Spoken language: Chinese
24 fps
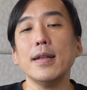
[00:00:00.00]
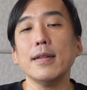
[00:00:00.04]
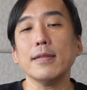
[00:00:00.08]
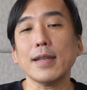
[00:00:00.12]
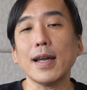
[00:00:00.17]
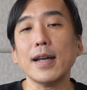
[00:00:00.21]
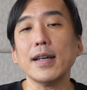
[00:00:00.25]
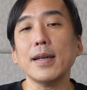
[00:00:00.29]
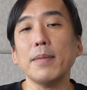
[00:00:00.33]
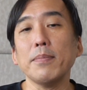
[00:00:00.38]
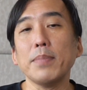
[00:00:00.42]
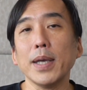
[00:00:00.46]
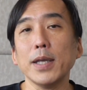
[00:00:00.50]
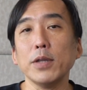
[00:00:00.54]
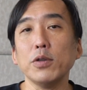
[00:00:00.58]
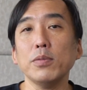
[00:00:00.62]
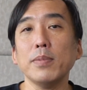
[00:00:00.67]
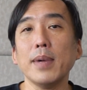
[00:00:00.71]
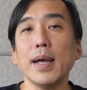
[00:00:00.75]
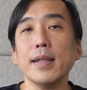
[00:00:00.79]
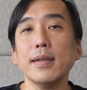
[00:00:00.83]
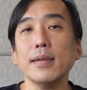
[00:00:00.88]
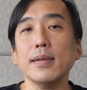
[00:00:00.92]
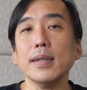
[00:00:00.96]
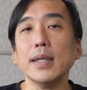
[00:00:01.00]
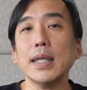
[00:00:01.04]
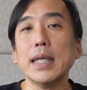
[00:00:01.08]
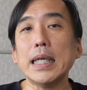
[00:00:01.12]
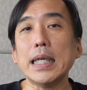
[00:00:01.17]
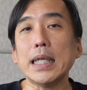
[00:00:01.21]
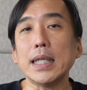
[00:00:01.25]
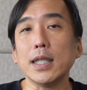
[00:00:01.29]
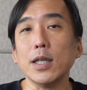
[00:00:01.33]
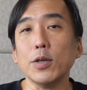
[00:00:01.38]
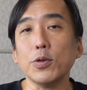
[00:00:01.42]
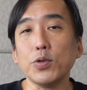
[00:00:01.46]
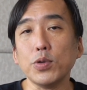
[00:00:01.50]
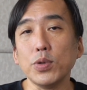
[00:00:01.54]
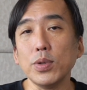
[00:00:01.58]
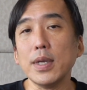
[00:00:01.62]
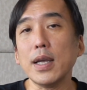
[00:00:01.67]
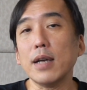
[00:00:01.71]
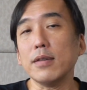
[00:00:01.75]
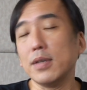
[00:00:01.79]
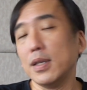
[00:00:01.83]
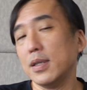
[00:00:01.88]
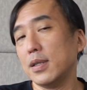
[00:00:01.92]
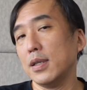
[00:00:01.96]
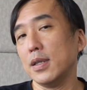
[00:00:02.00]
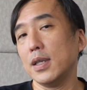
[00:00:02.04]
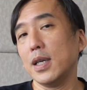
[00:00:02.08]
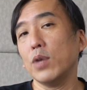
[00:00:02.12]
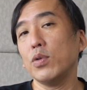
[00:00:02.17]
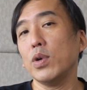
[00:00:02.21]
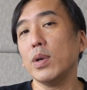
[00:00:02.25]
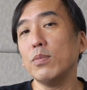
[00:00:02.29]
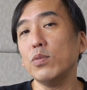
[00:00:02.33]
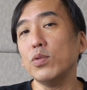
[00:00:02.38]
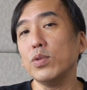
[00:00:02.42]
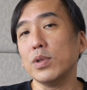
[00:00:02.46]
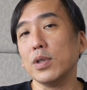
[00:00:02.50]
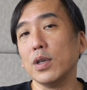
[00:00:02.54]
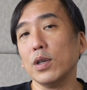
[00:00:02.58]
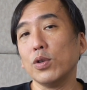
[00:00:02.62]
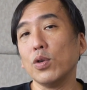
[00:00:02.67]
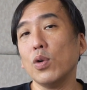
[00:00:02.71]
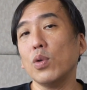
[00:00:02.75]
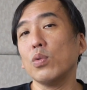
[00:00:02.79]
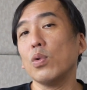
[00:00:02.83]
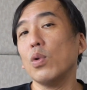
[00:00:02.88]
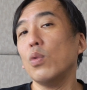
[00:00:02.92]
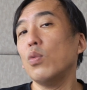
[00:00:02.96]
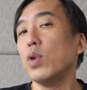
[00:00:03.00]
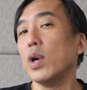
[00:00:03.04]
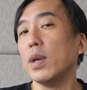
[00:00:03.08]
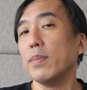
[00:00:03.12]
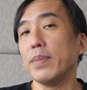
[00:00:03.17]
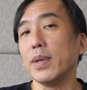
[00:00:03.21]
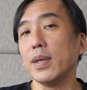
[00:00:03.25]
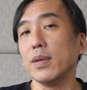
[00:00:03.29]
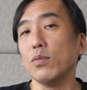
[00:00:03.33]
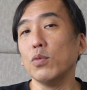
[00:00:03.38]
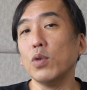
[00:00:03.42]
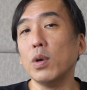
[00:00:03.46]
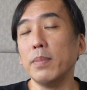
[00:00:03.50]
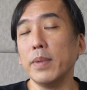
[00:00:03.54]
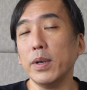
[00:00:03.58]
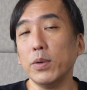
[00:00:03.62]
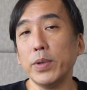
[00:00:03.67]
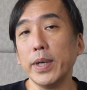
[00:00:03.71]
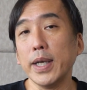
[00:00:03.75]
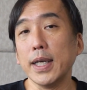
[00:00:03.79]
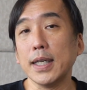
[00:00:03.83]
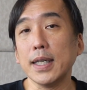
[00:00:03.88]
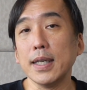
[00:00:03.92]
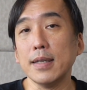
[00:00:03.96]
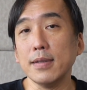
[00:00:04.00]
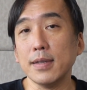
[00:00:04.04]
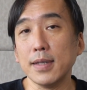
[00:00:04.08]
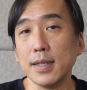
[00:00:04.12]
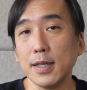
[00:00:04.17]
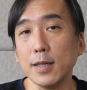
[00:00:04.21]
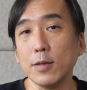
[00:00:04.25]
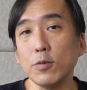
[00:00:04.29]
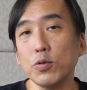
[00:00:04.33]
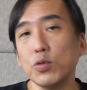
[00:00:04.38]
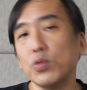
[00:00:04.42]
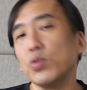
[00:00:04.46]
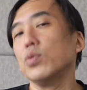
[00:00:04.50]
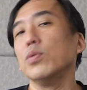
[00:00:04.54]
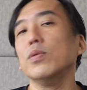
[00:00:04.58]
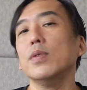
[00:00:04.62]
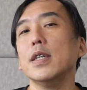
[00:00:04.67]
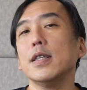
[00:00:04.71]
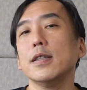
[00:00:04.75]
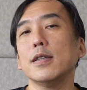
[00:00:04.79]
当然陪读班的需要，其实各位牧者同工会比我们会更清楚。